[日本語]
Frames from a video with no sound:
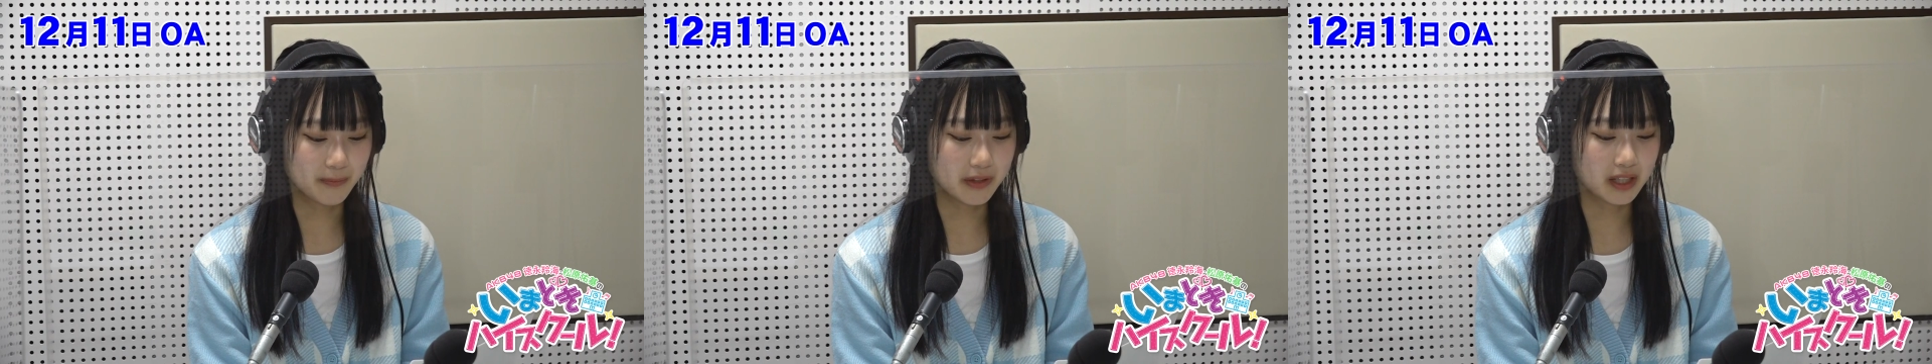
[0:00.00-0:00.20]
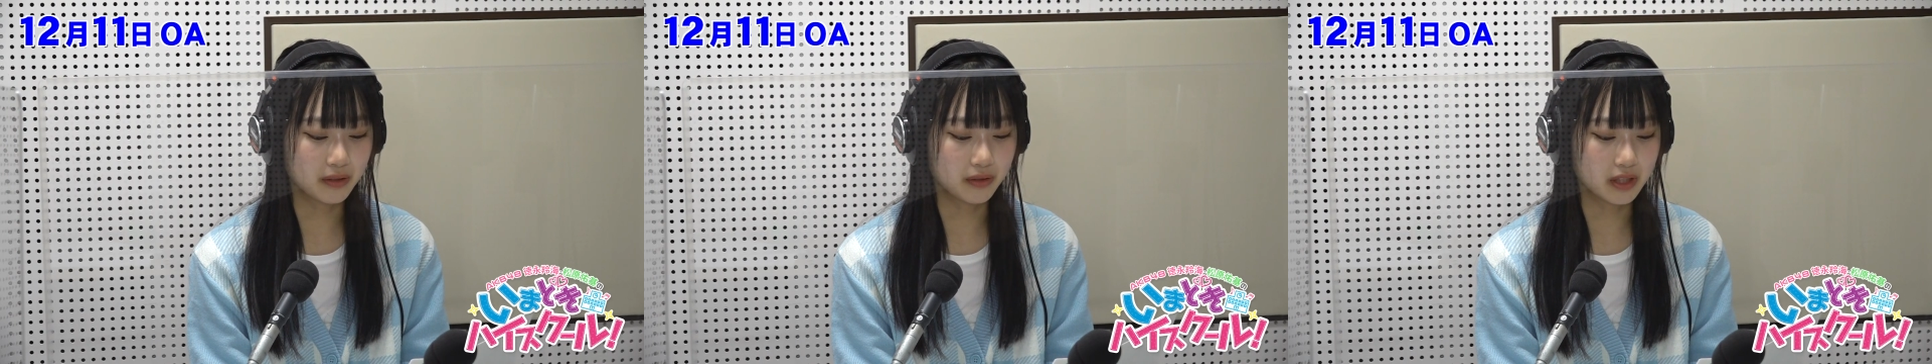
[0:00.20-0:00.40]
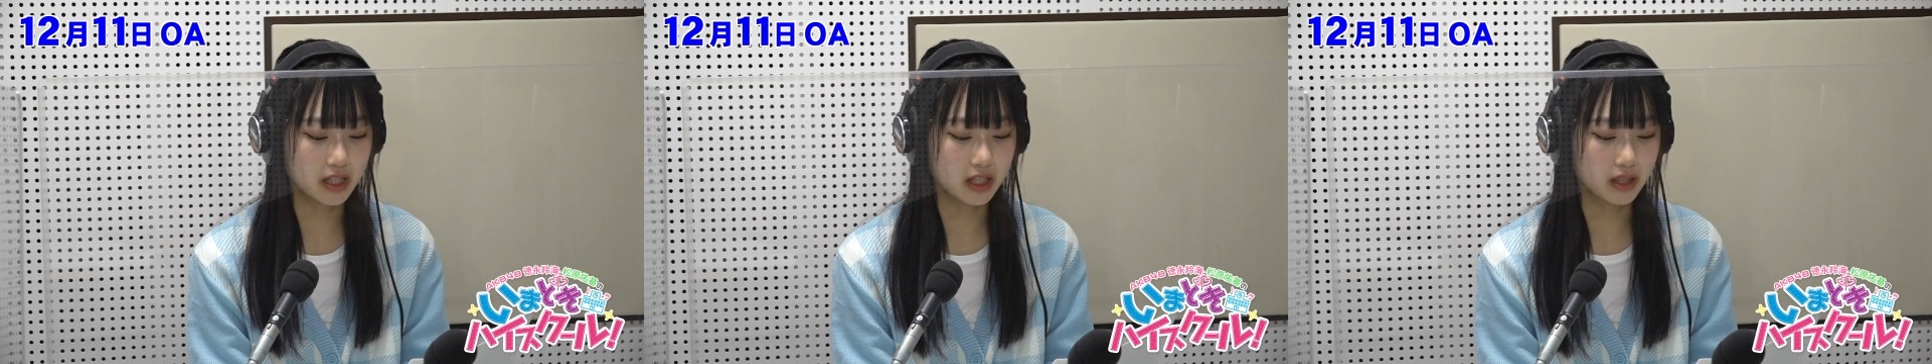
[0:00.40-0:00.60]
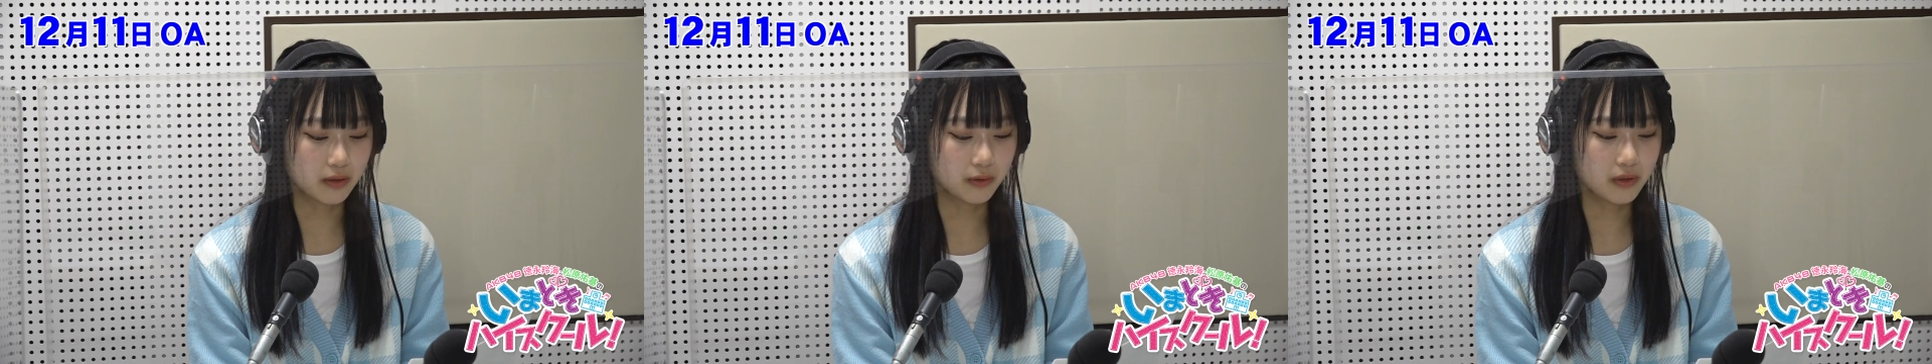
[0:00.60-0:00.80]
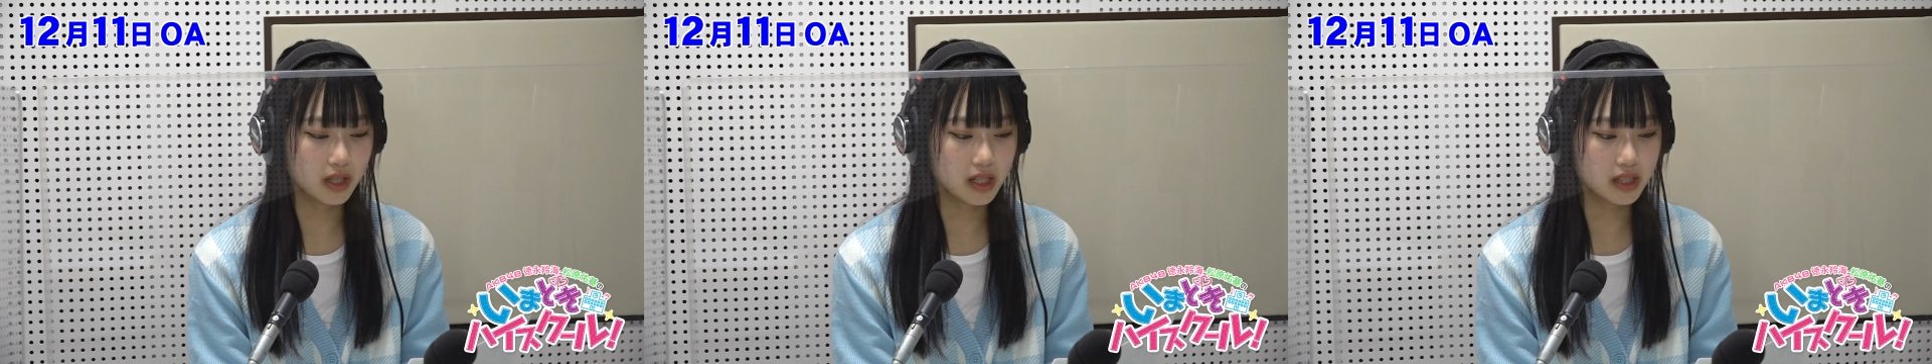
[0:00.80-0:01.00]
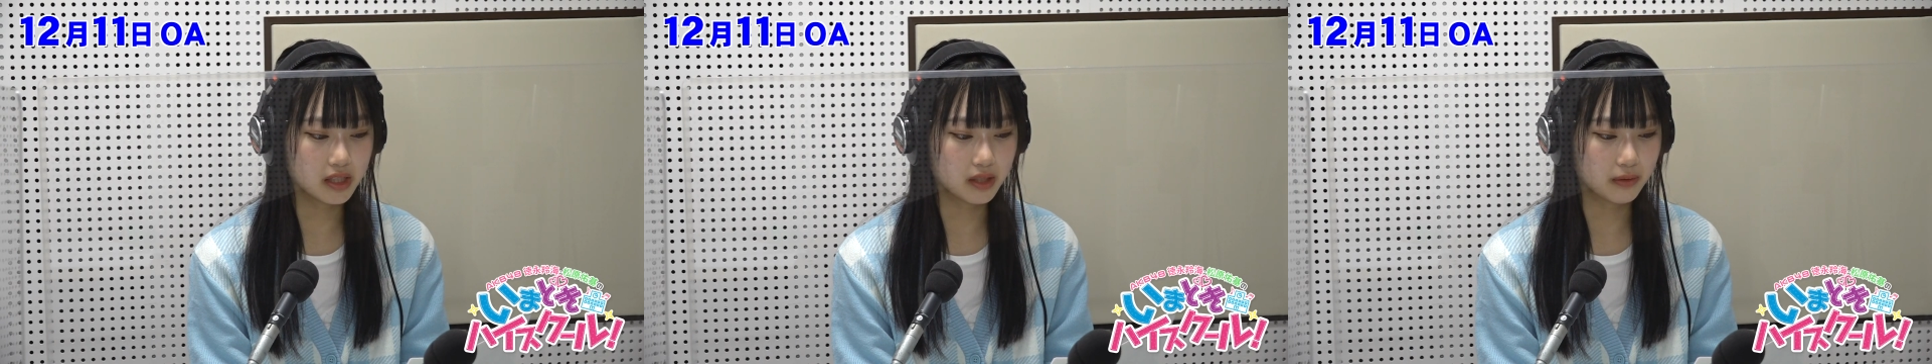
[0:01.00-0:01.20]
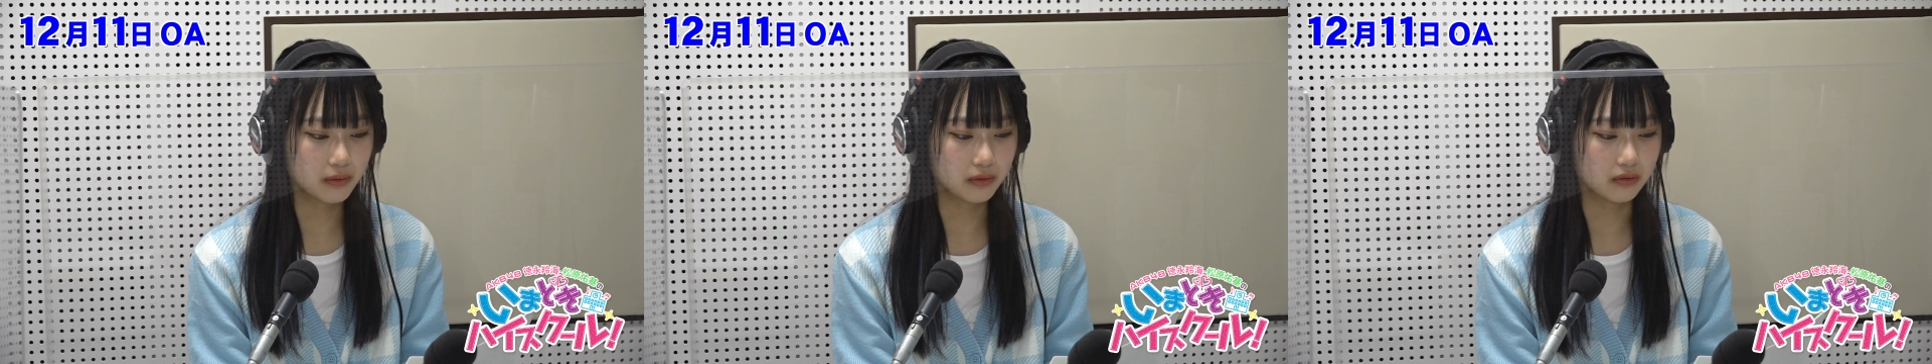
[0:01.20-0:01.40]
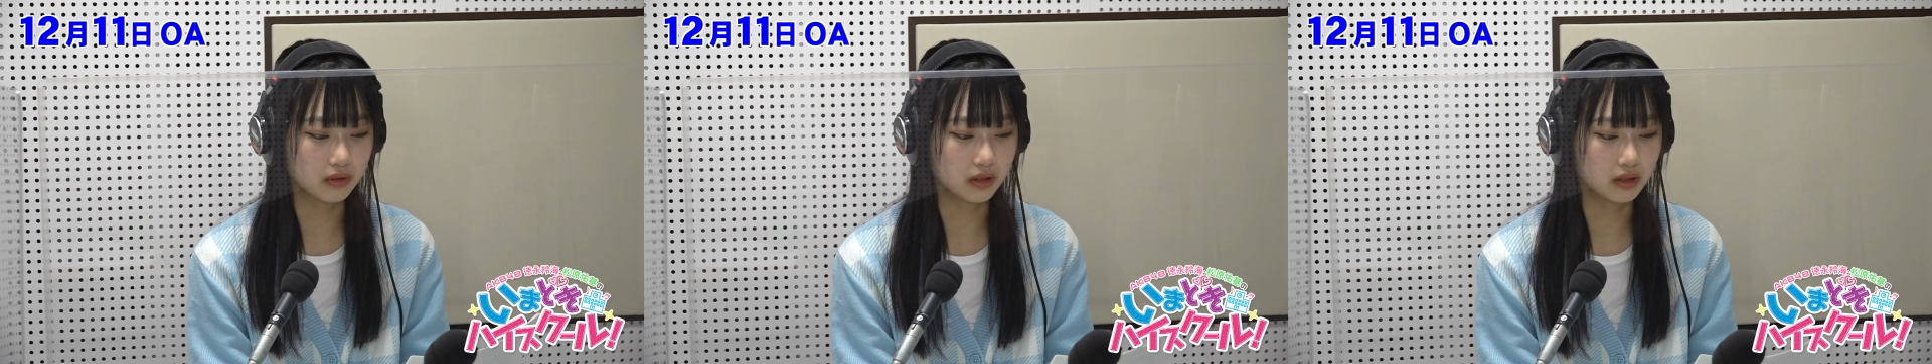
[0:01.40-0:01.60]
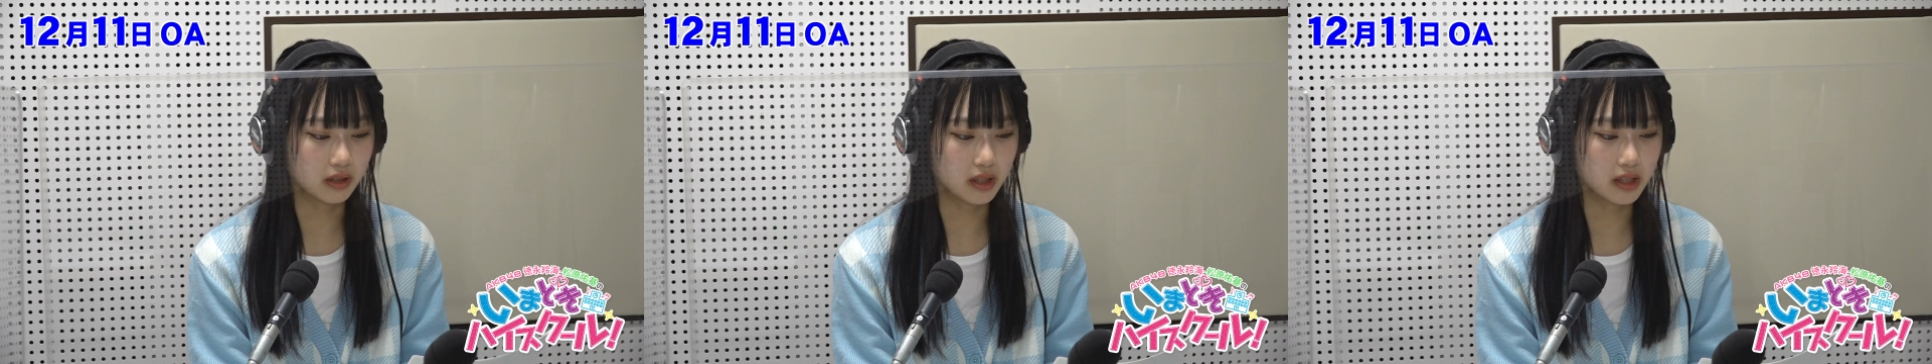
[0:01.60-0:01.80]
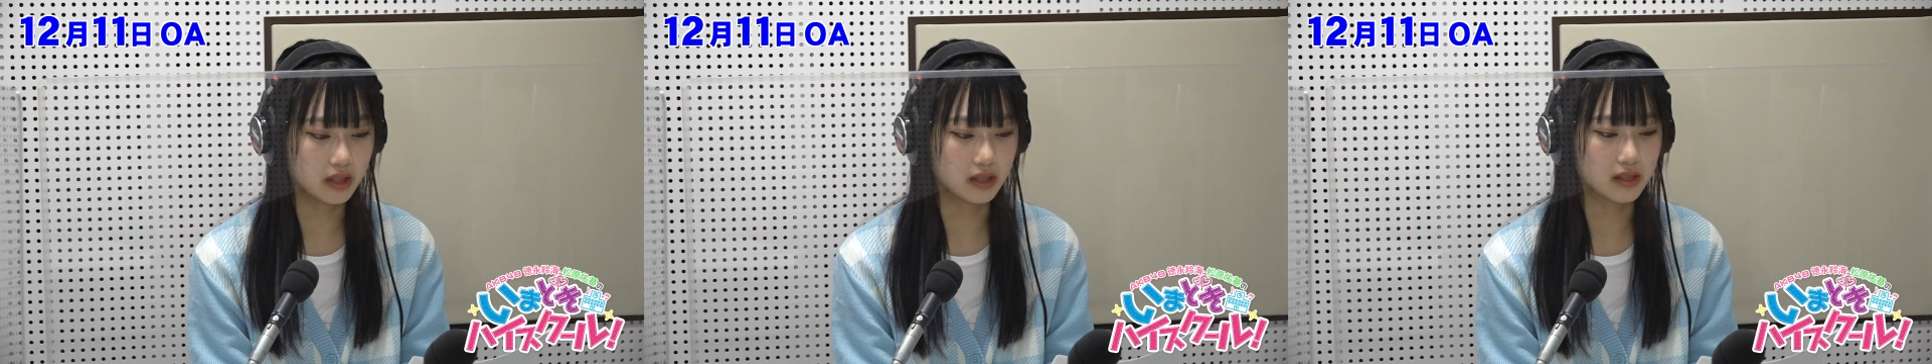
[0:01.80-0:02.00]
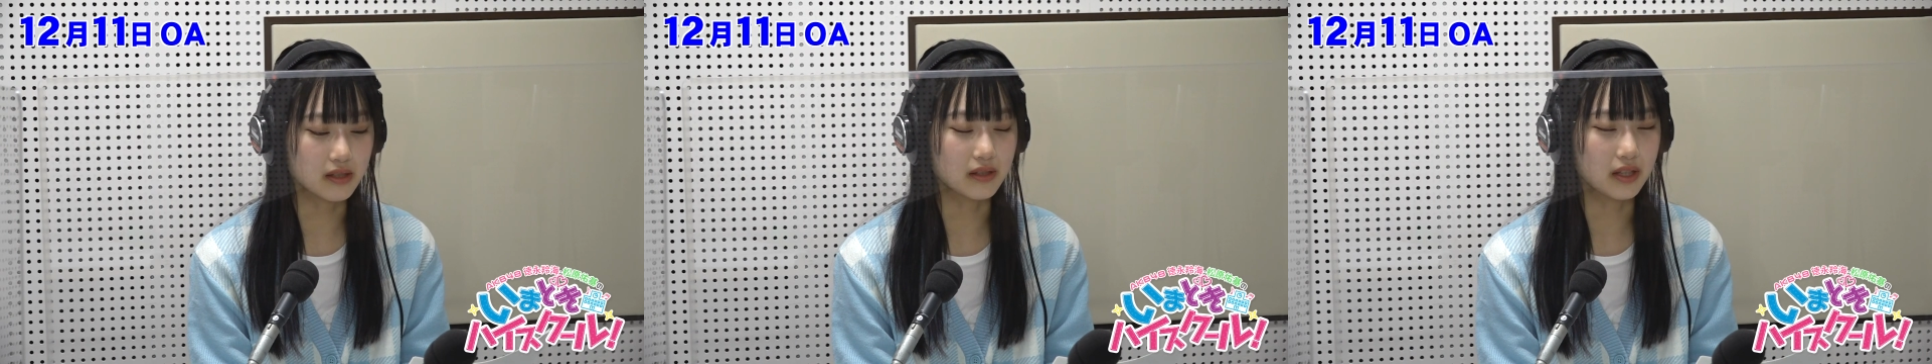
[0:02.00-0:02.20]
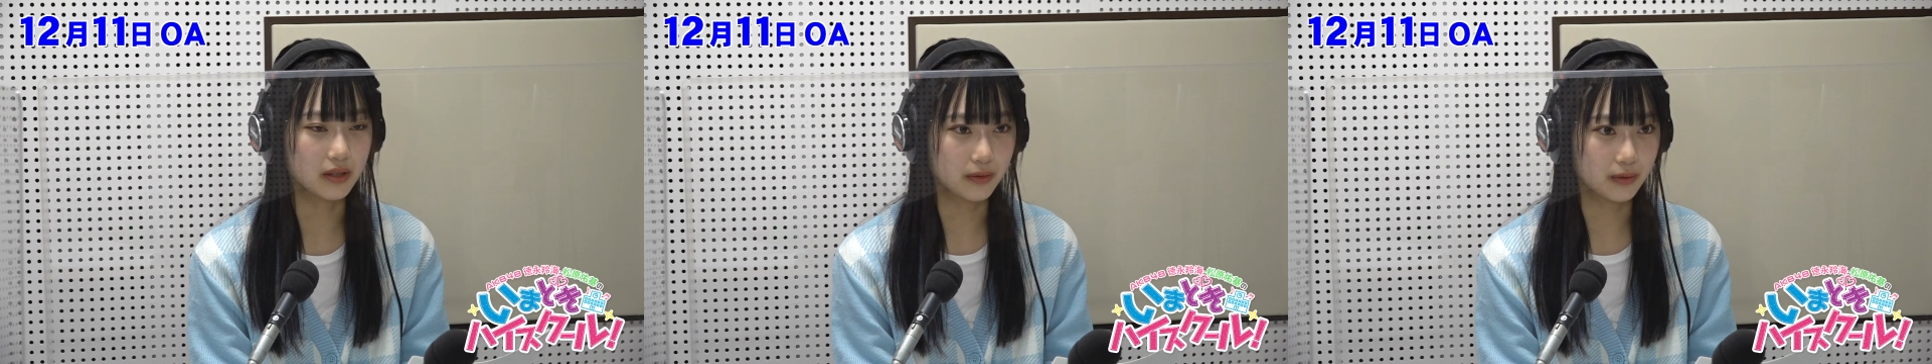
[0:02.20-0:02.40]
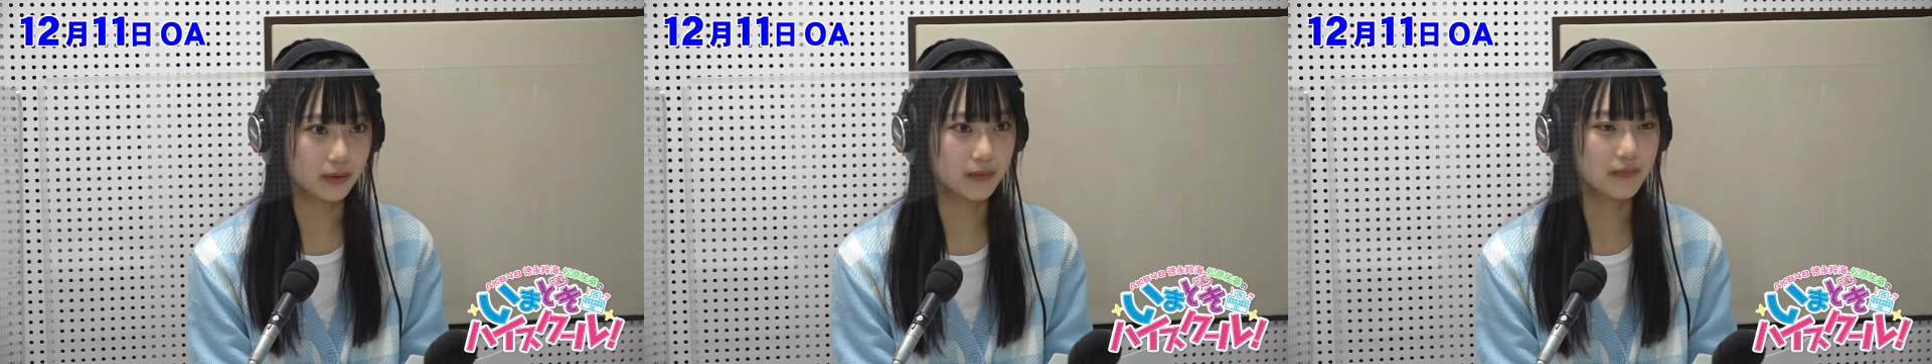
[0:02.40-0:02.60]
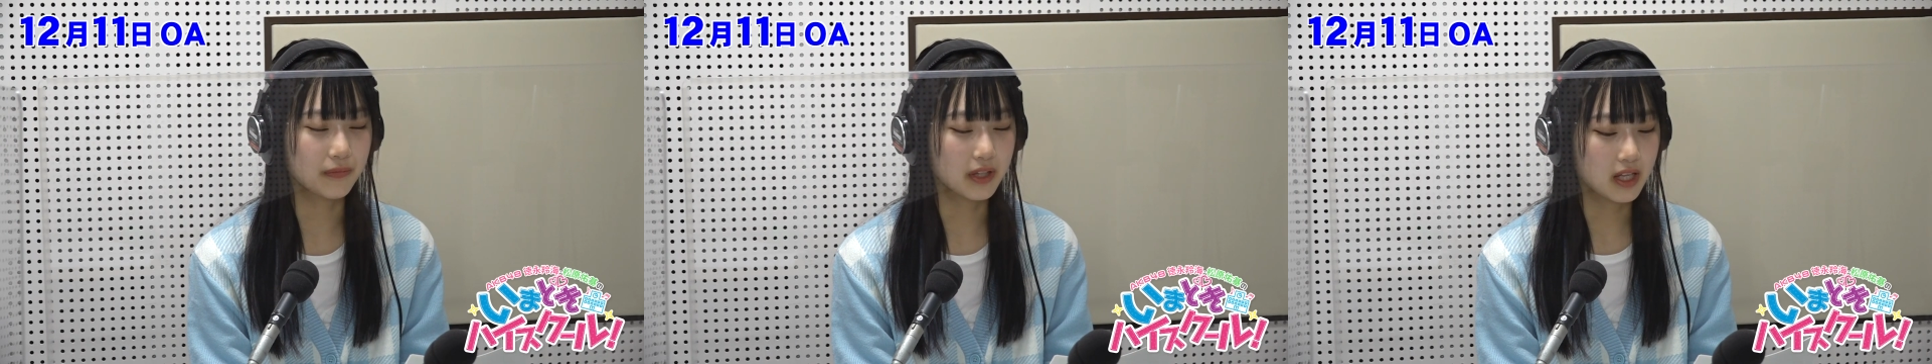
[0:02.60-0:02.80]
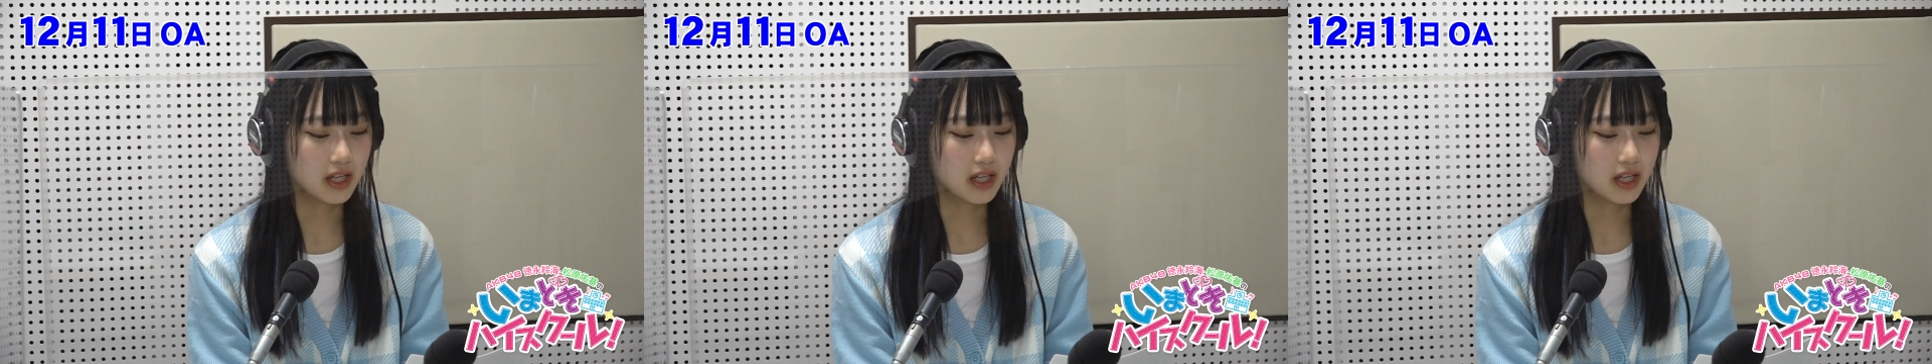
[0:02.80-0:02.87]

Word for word: なのでお会いしたことはないんですけど、うん